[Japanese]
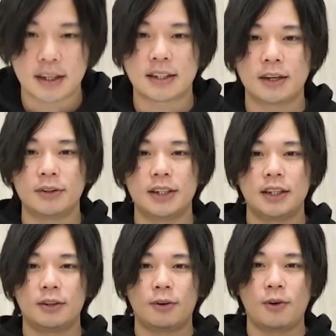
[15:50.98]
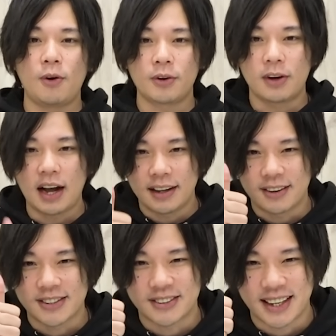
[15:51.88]
かったら最後にチャンネル登録、高評価
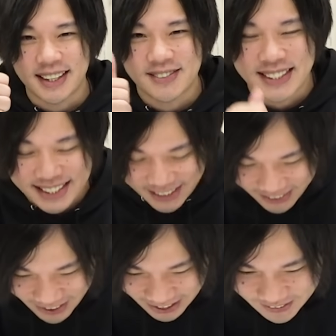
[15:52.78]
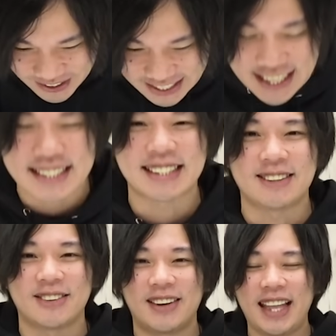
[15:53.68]
よろしくお願いいたします。それではまた
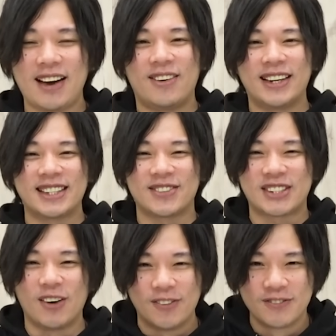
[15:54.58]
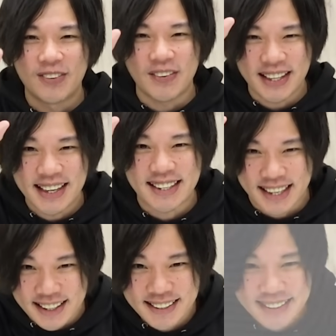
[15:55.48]
次の動画でお会いいたしましょう。バイバイ。ありがとうご
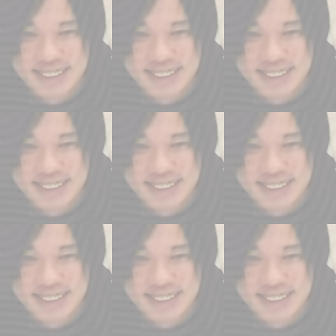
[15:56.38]
ざいました。